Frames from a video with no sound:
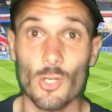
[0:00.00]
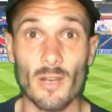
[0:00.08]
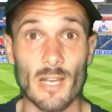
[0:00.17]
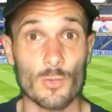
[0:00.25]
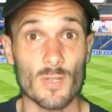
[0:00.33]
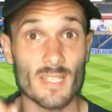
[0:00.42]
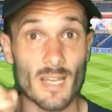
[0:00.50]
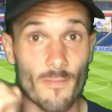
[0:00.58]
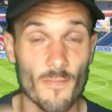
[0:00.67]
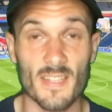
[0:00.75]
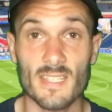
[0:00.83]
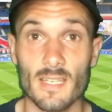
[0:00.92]
il a choisi la
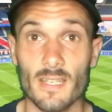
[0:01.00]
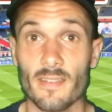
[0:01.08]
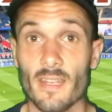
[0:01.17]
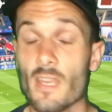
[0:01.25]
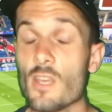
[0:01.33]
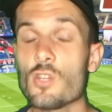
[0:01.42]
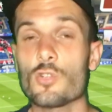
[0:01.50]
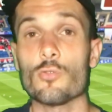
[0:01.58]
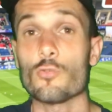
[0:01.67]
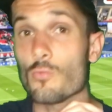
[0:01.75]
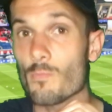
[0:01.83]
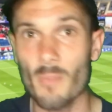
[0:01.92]
facilité. Je ne
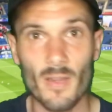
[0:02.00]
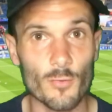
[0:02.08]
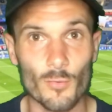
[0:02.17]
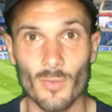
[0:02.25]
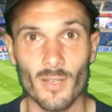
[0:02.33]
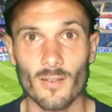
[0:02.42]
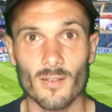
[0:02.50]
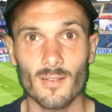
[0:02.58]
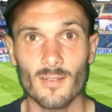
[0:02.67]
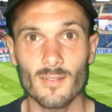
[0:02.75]
suis pas du tout d'accord.